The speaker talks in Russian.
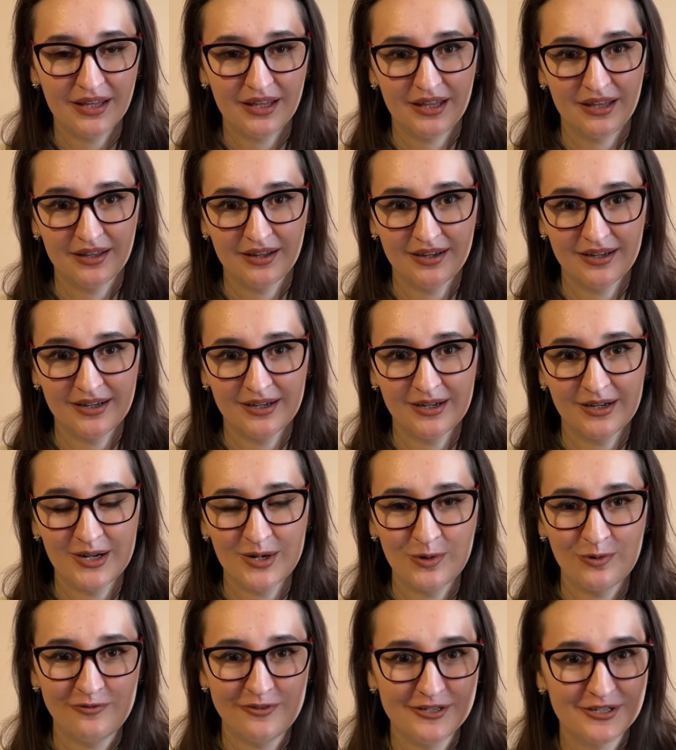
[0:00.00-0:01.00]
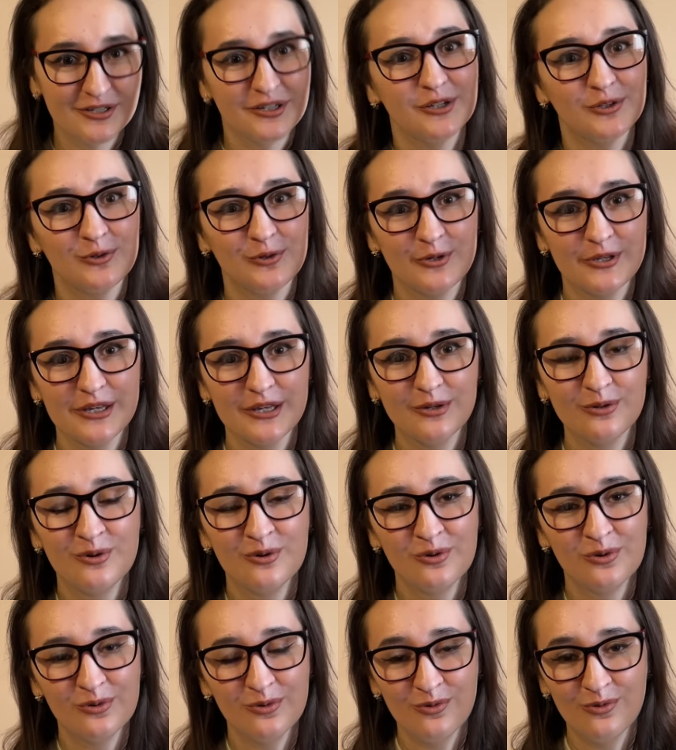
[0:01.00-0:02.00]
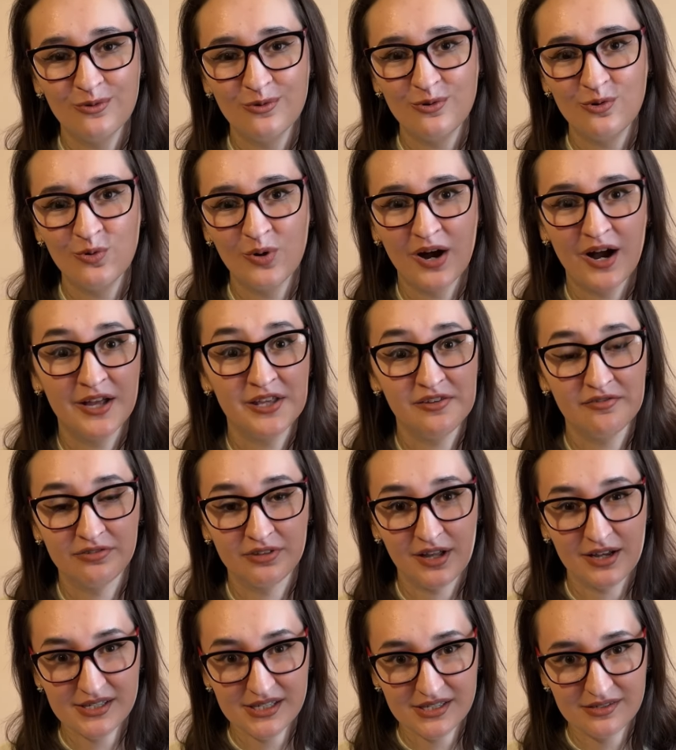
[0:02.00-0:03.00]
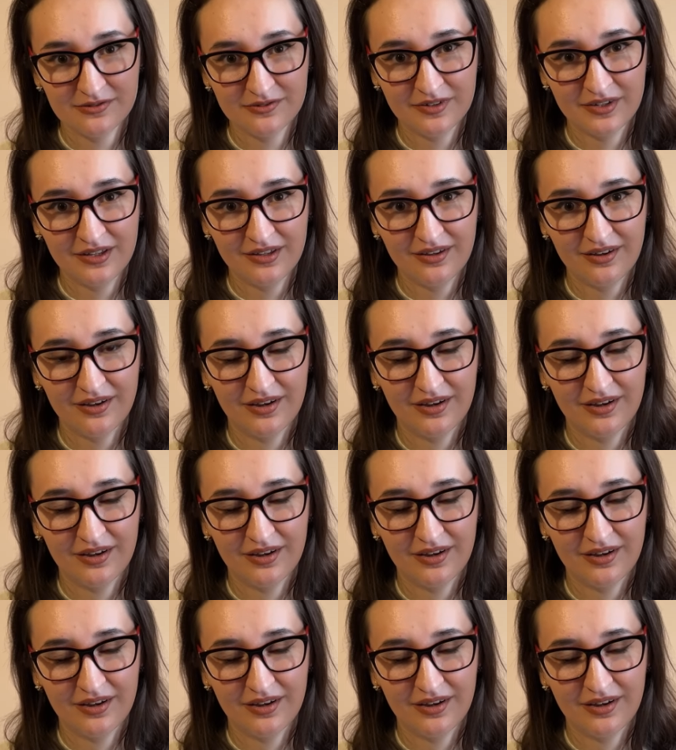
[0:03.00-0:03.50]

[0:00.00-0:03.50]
Я увидела эту книгу у Ани Власовой.